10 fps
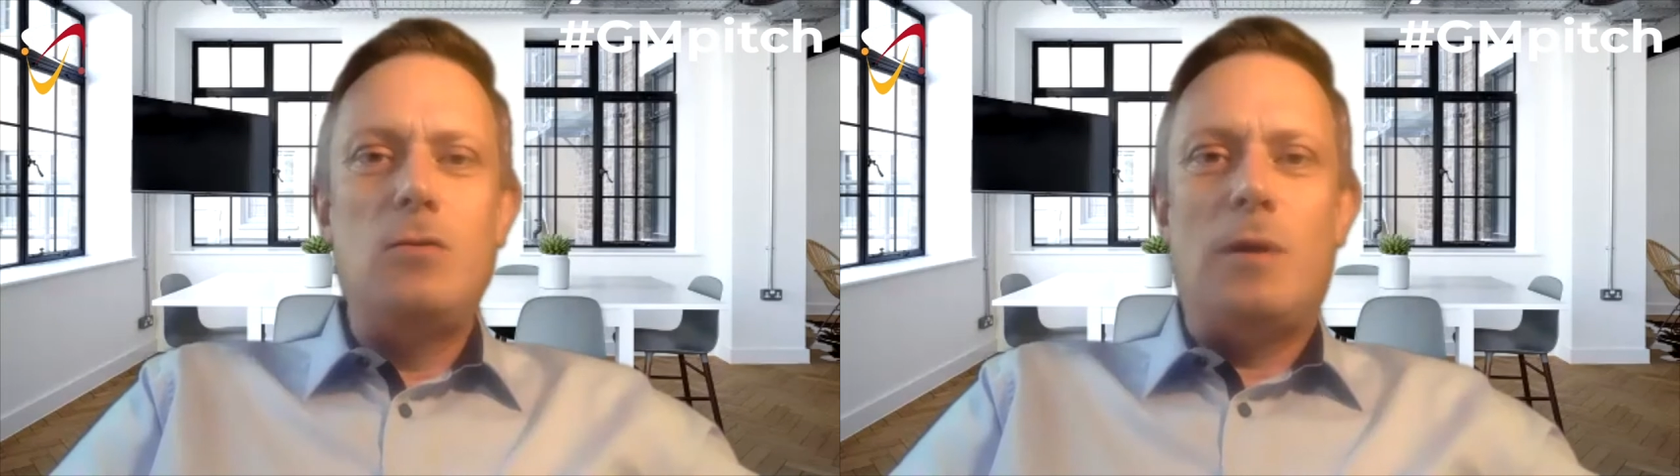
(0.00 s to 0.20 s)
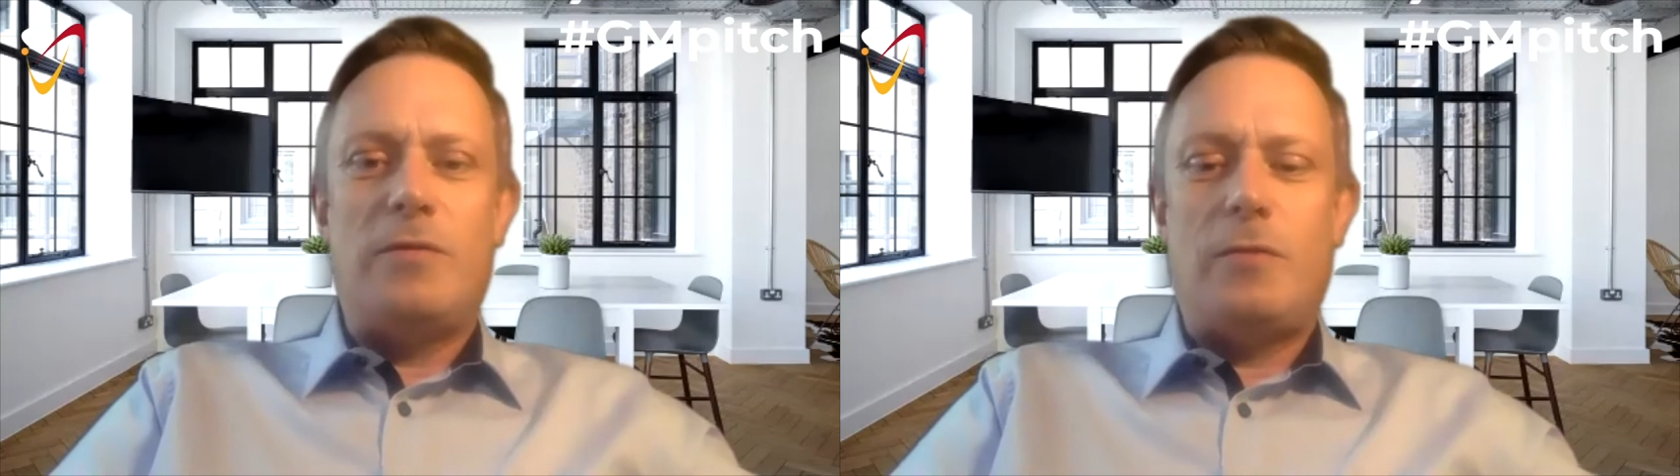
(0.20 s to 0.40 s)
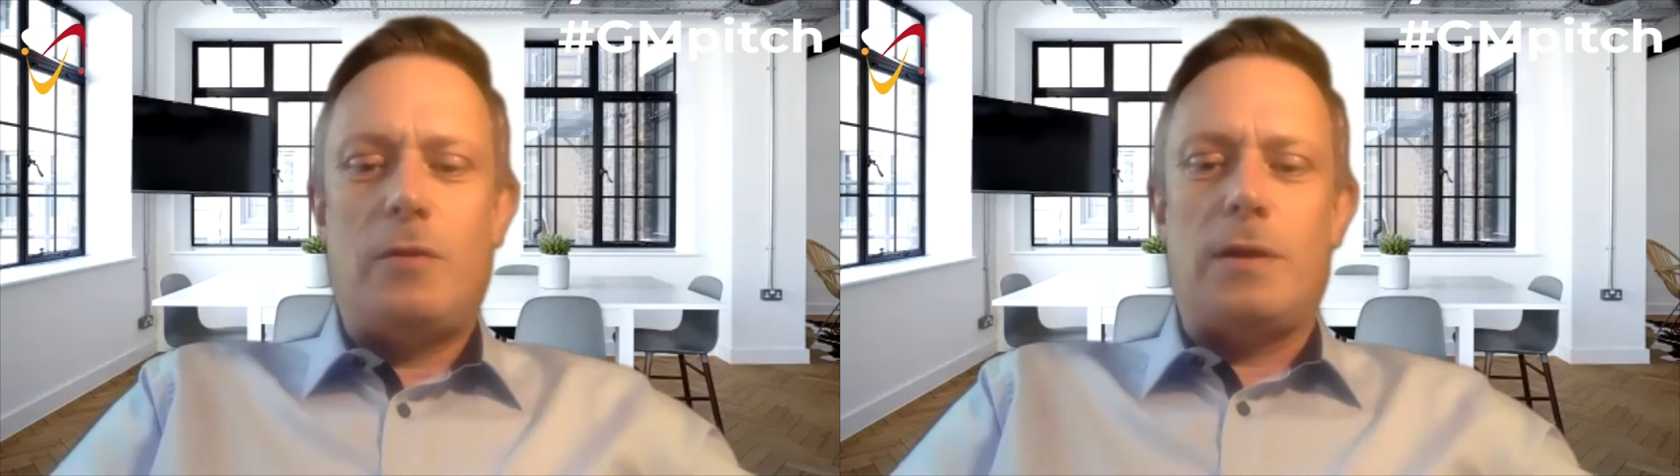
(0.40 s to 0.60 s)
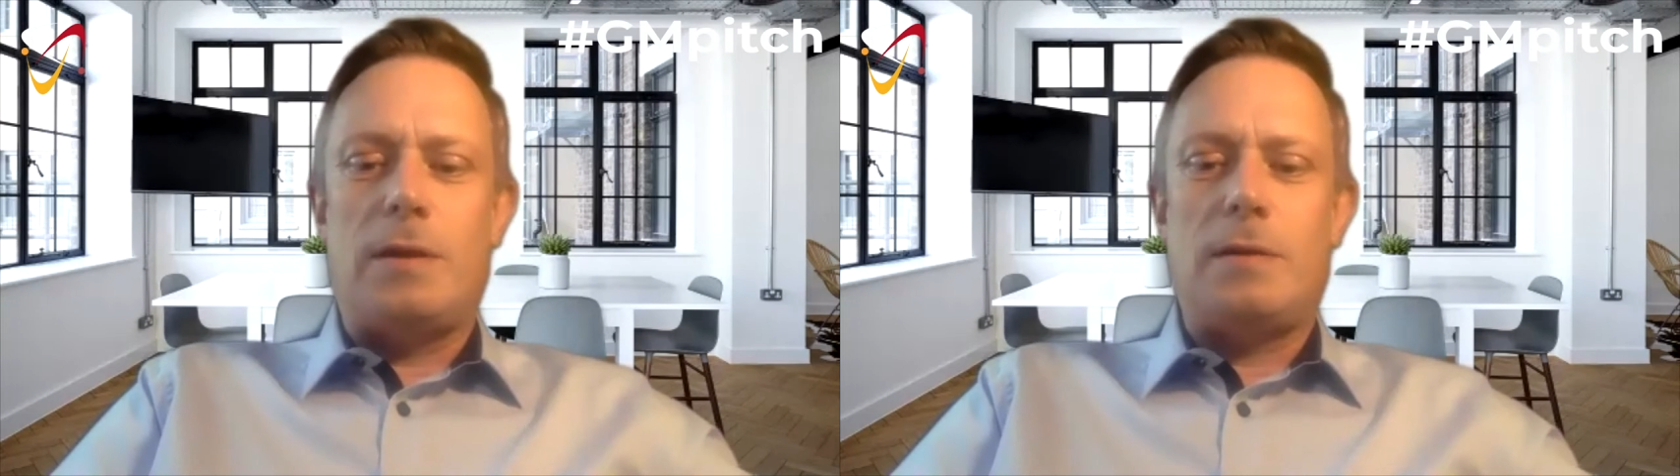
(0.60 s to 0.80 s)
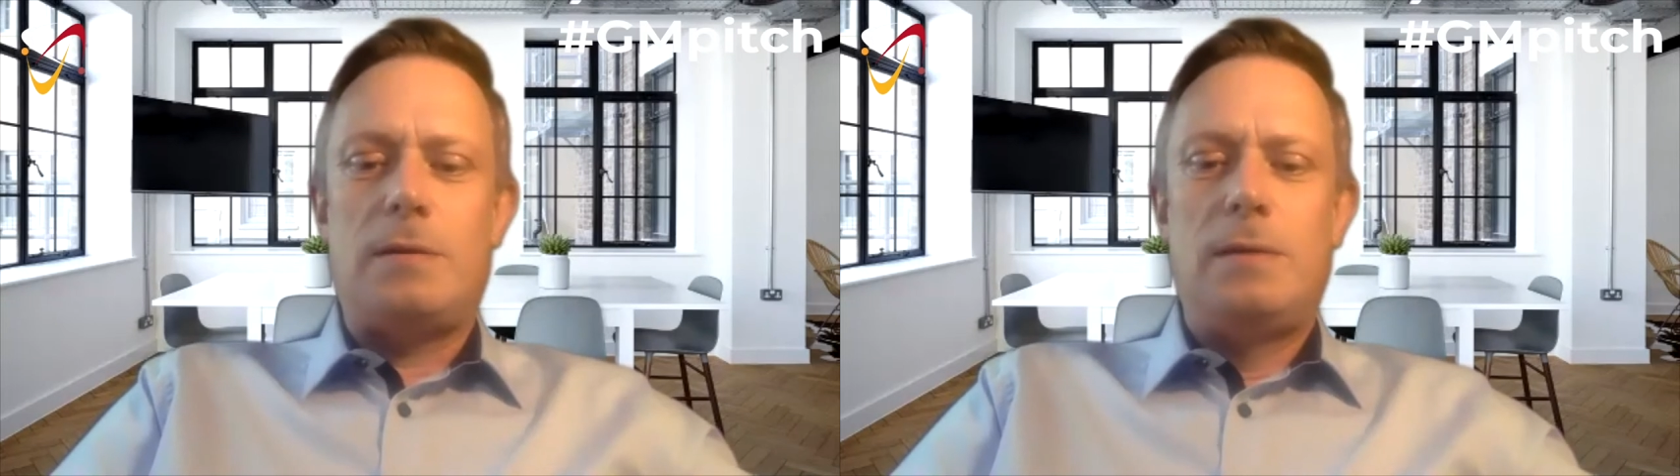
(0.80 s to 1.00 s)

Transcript: überfordert.